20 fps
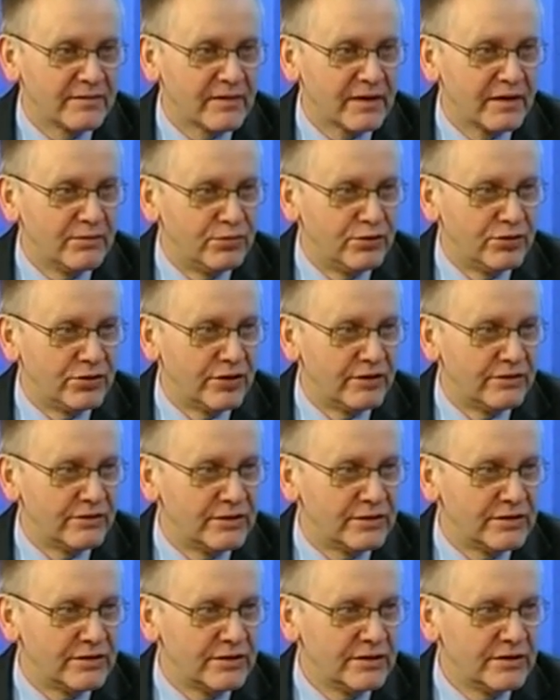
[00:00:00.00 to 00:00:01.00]

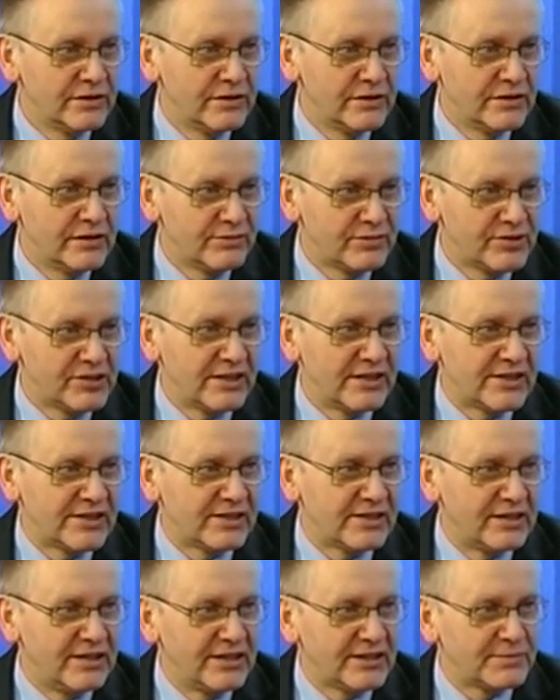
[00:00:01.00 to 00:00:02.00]
budowy
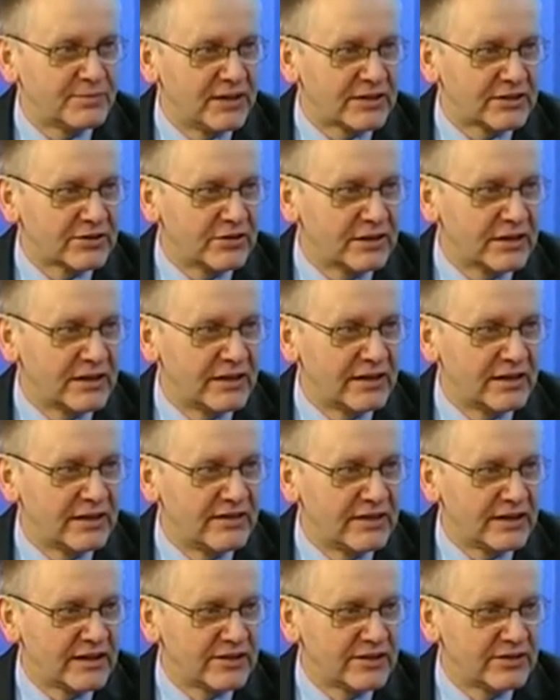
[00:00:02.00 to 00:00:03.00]
przez inspektora
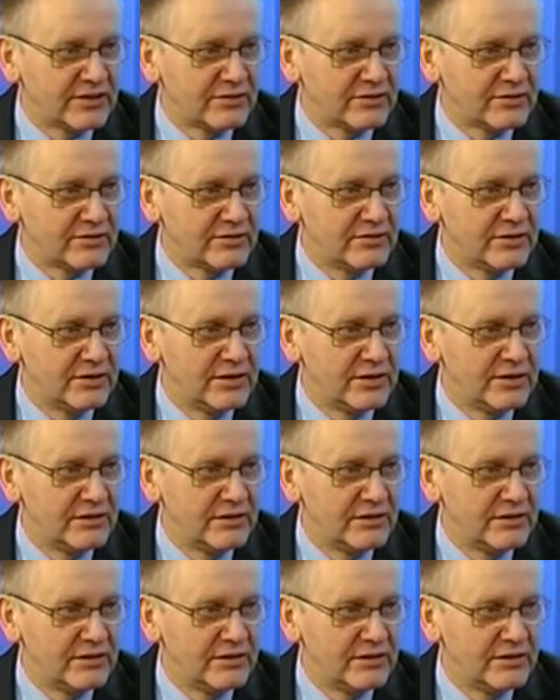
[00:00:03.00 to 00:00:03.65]
nadzoru